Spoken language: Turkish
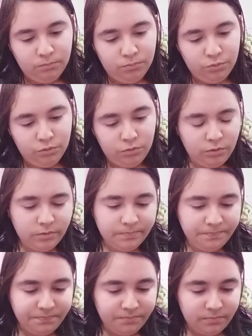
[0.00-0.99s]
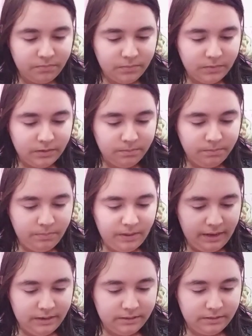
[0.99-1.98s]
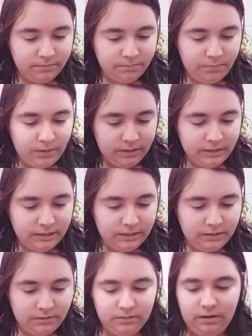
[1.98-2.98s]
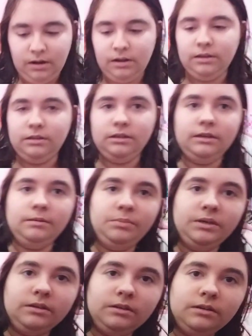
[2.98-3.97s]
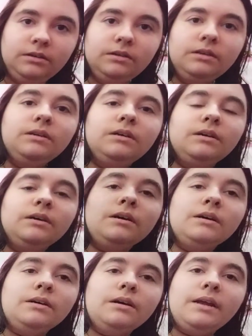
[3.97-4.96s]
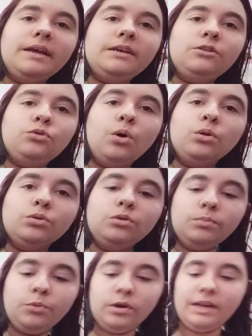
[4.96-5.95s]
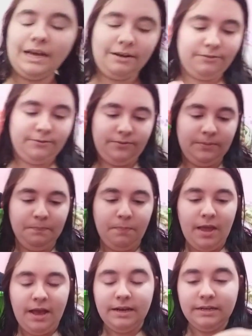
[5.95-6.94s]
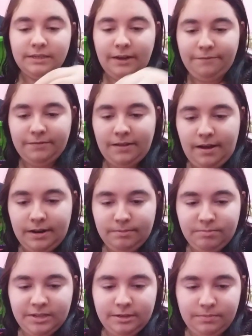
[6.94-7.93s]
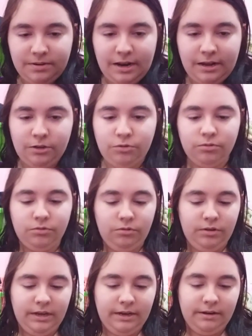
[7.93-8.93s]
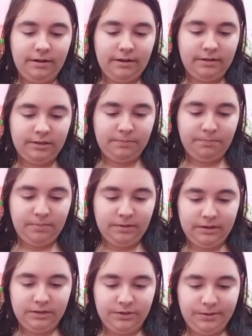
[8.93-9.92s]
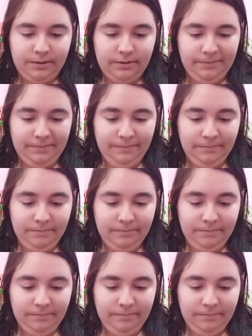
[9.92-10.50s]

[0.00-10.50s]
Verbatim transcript: Bu Ber Bareit Al diye bir e, renk tonu. Böyle hafif şeftalimsi bir renk tonu. Diğerini açıp bakacağım.